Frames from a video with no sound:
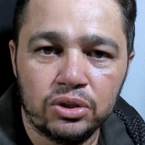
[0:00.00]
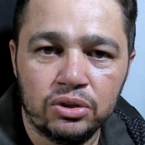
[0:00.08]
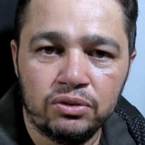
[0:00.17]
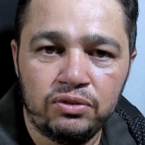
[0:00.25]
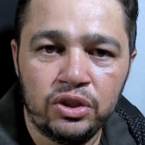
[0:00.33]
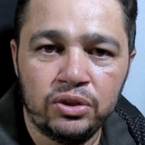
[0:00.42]
gostou
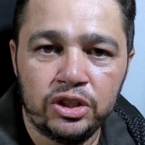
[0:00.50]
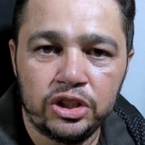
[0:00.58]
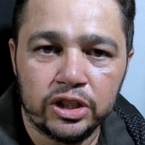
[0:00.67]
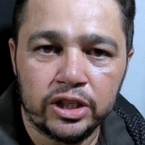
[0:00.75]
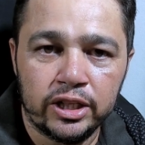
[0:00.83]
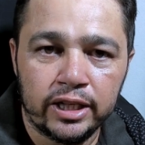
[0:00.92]
do vídeo,
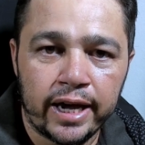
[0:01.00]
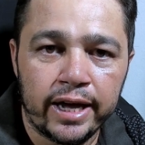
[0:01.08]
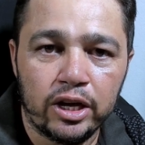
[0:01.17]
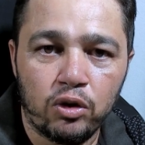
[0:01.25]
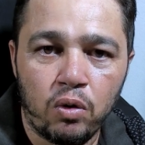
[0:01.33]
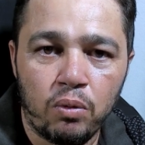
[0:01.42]
deixa aquele
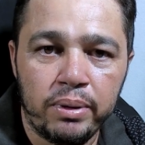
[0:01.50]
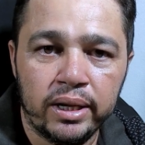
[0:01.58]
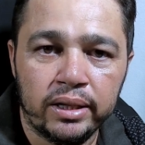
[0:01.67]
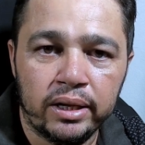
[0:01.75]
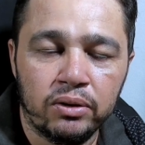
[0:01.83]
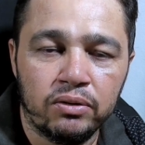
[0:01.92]
like,
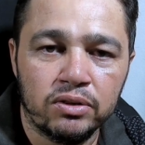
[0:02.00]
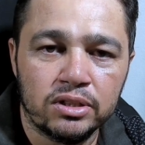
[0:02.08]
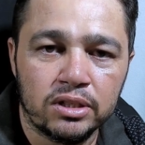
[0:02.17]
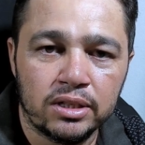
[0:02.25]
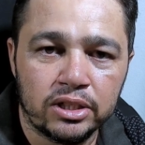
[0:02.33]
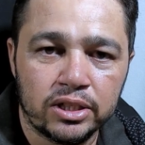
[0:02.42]
comente aí o que
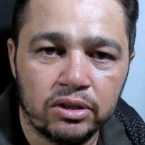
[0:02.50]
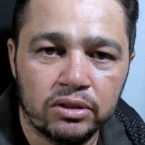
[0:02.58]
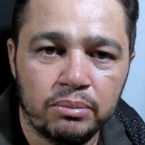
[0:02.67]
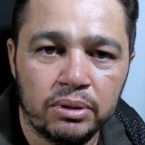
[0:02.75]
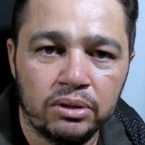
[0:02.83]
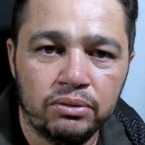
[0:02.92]
vocês acharam
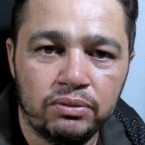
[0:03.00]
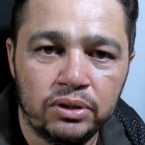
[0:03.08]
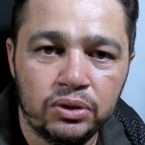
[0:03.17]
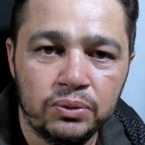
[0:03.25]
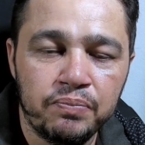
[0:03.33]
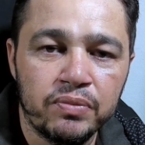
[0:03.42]
também no
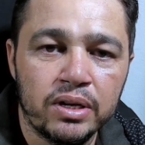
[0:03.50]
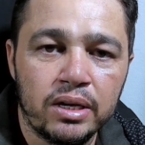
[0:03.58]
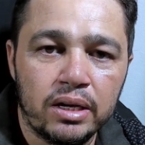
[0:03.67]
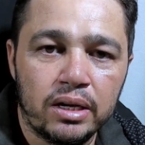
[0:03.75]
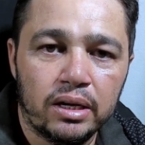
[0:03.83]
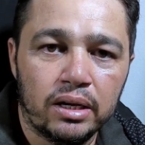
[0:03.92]
vídeo.
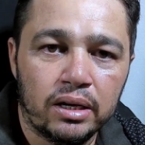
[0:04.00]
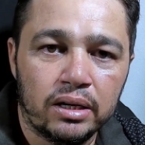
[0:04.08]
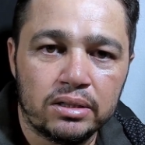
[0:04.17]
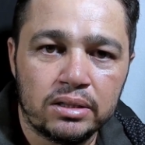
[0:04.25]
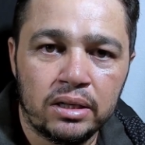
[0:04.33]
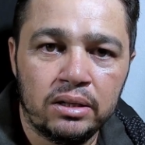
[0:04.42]

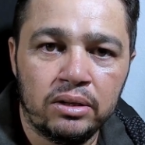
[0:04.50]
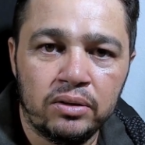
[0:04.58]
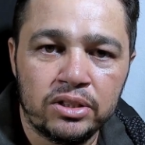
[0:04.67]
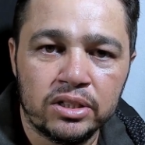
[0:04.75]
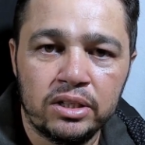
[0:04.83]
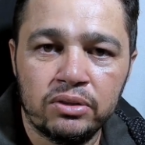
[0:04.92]
É, se ainda não
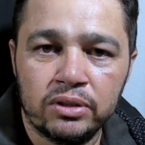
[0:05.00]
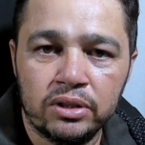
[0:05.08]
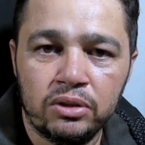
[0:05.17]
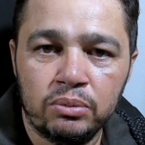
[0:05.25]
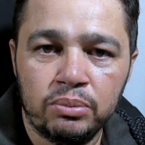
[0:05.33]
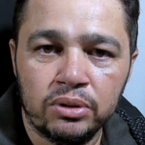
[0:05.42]
é inscrito,
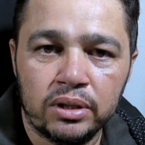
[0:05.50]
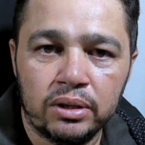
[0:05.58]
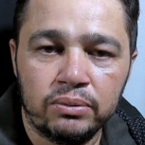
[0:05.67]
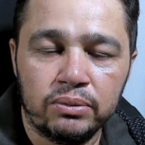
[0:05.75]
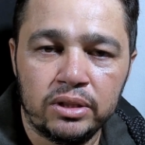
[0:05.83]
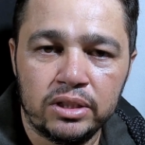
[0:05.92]
clique no
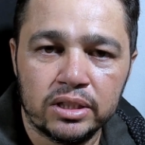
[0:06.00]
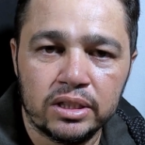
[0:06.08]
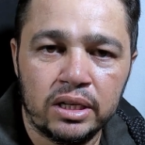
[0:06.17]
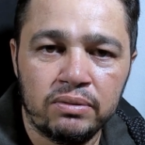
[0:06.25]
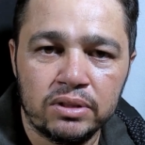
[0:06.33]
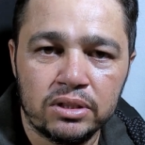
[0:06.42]
botão
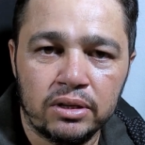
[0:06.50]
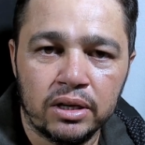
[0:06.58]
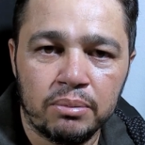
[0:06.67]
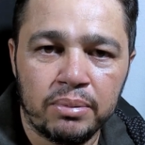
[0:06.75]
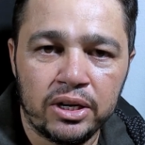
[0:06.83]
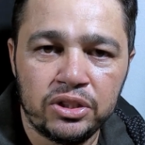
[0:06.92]
inscreva-se
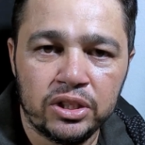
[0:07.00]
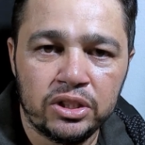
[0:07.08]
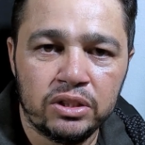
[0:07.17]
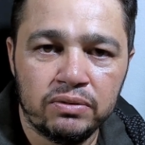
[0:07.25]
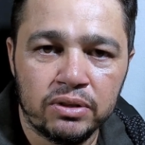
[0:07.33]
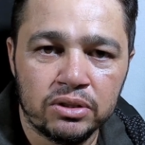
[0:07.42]
logo abaixo e
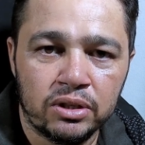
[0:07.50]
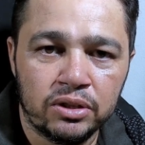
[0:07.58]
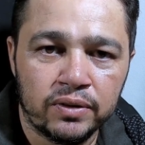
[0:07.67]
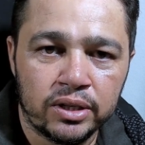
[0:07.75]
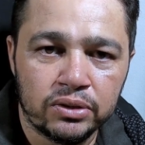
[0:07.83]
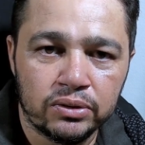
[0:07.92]
ative as
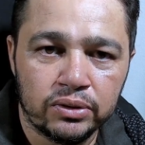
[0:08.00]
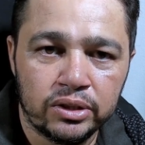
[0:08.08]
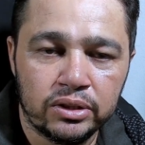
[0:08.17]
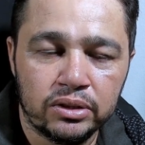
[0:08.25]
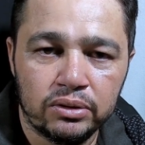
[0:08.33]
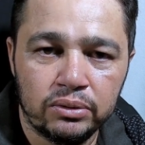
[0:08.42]

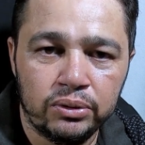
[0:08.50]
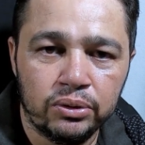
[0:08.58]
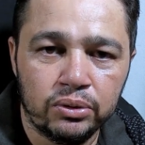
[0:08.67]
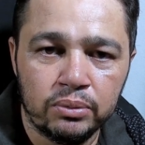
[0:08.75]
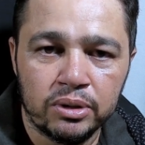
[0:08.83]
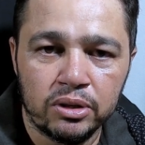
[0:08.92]
notificações do
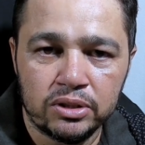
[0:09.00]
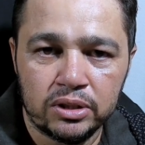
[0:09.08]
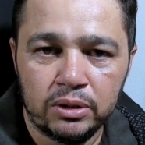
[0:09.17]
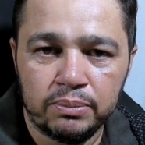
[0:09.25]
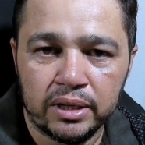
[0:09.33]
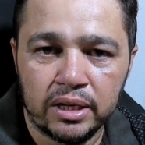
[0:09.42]
YouTube, que é o
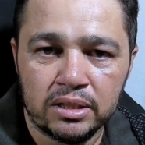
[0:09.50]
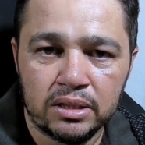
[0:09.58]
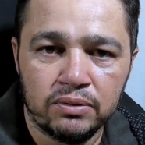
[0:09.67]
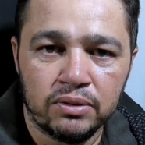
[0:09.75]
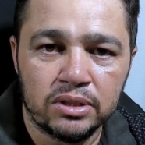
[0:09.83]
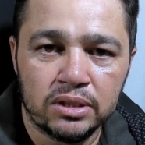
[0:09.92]
sininho, para que
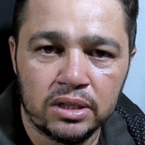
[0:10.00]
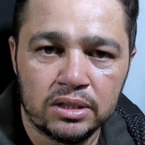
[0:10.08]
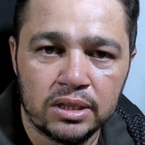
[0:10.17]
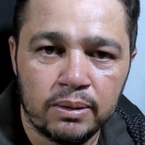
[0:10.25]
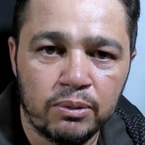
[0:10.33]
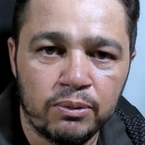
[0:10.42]
assim vocês
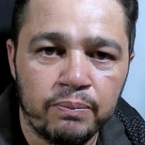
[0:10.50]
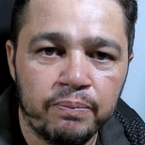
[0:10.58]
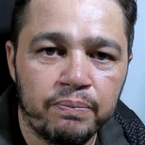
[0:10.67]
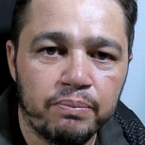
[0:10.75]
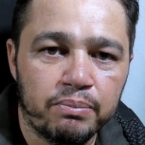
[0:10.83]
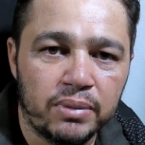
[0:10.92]
recebam
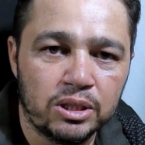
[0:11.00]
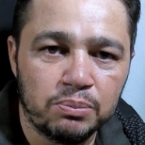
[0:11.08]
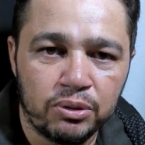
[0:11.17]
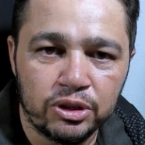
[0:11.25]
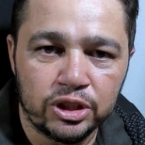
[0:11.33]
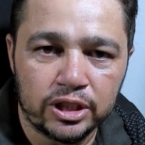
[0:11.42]
mais
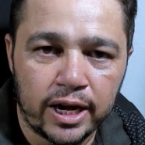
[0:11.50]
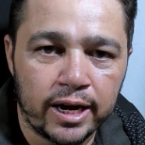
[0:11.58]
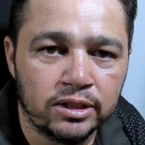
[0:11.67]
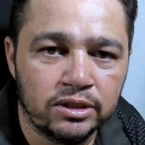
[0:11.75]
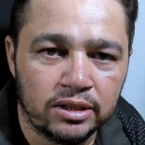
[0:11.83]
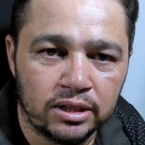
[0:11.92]

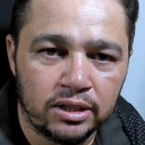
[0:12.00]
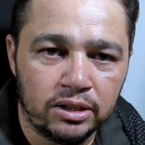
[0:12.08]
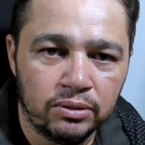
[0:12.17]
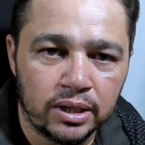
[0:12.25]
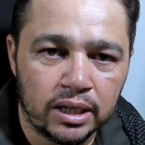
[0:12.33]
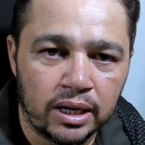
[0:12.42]
postagens
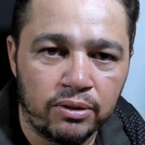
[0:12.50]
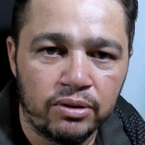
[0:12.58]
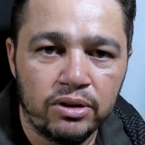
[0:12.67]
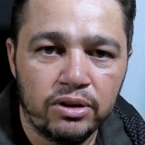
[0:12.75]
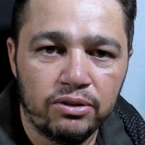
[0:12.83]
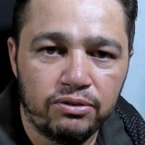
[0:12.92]
aqui do
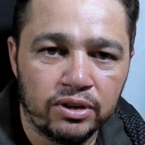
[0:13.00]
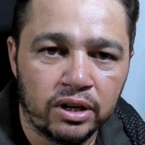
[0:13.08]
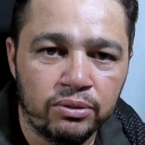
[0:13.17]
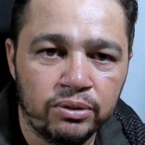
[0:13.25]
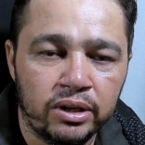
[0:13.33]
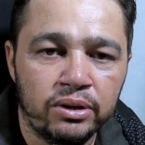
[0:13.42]
canal.
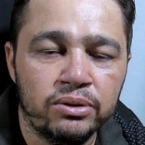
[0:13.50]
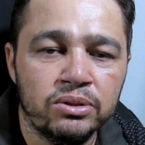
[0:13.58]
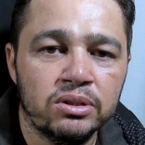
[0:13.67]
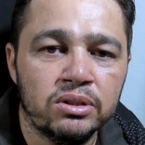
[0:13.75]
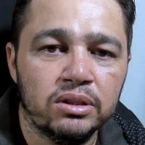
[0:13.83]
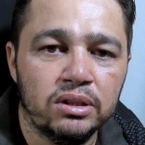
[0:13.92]
Fiquem com
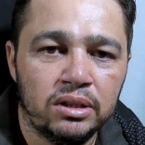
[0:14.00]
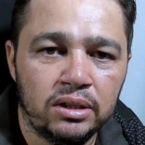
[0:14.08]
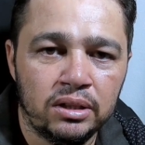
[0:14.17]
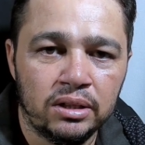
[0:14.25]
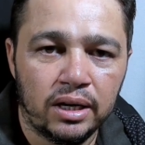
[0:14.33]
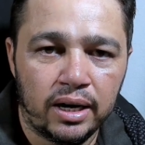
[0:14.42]
Deus
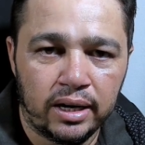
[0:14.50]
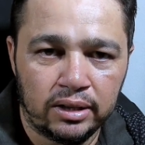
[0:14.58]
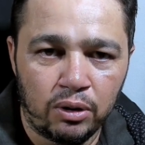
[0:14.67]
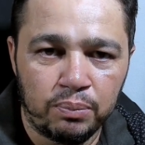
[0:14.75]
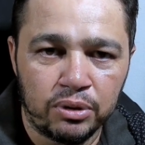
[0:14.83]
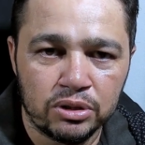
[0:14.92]
e
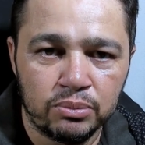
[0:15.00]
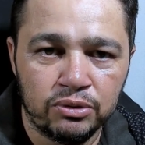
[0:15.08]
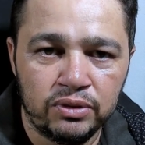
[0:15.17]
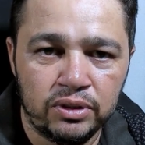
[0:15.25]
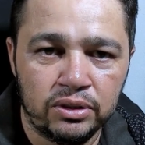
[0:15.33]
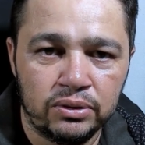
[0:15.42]
até o
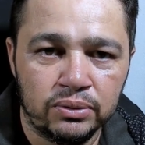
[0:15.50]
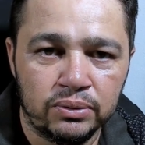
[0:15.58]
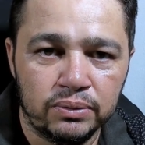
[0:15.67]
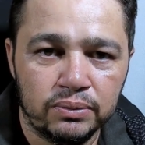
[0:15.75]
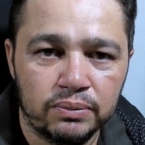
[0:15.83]
próximo vídeo.